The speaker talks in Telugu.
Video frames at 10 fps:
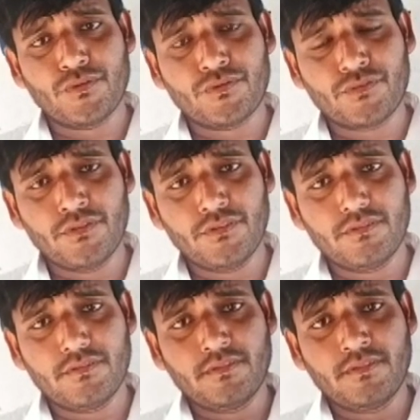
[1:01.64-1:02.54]
ప్రభుత్వం
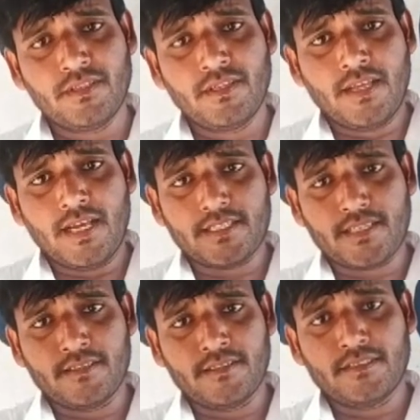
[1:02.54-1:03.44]

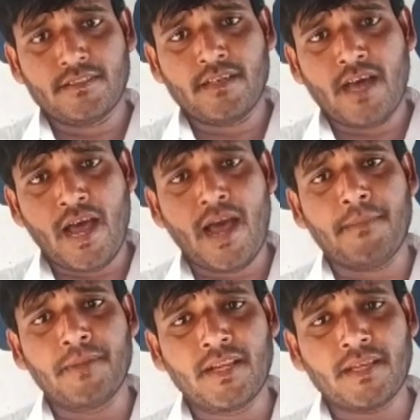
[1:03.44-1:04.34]
అసలు
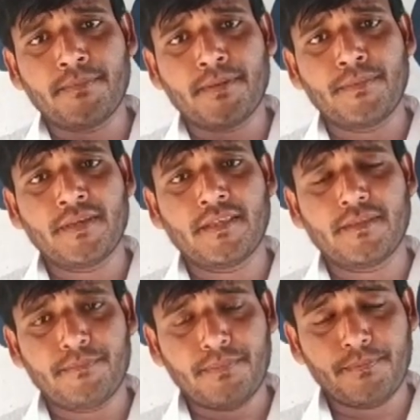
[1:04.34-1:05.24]
హామీలకు పరిమి
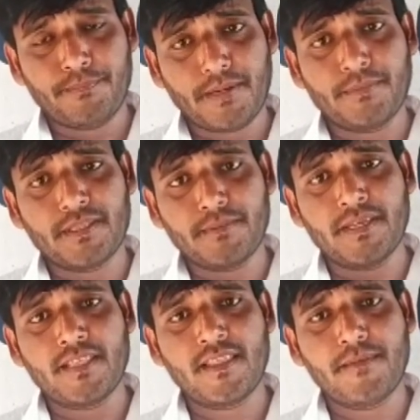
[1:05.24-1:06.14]

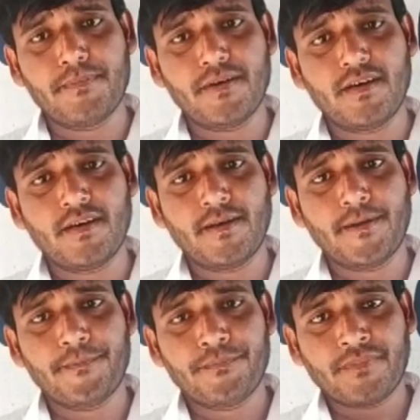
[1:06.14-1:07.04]
పరిమితమైనది తప్ప
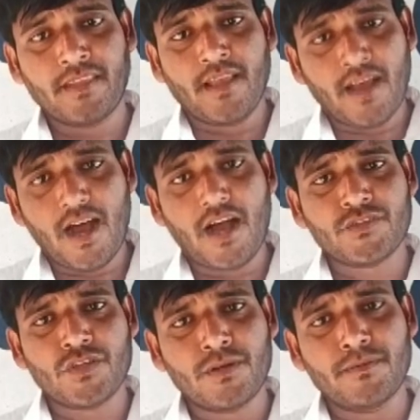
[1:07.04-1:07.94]

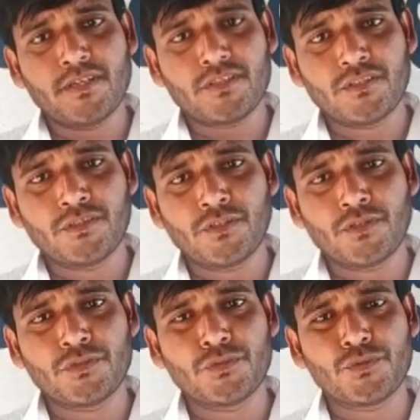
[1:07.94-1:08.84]
ఆచరణ మాత్రం
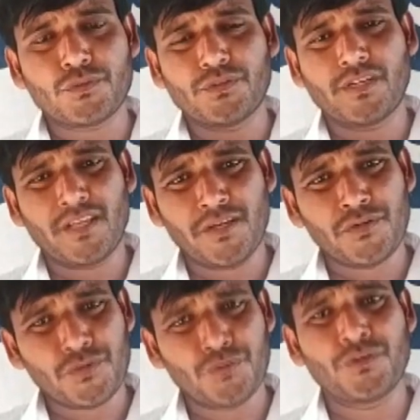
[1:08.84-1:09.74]
ఈరోజు చూసుకుంటే
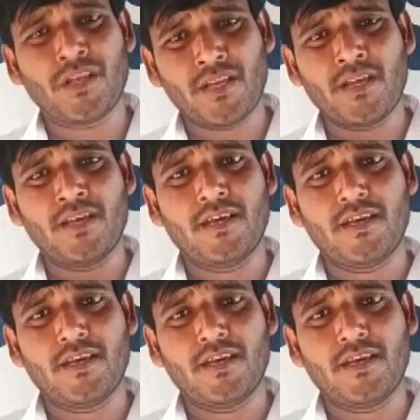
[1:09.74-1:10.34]
శూన్యంగా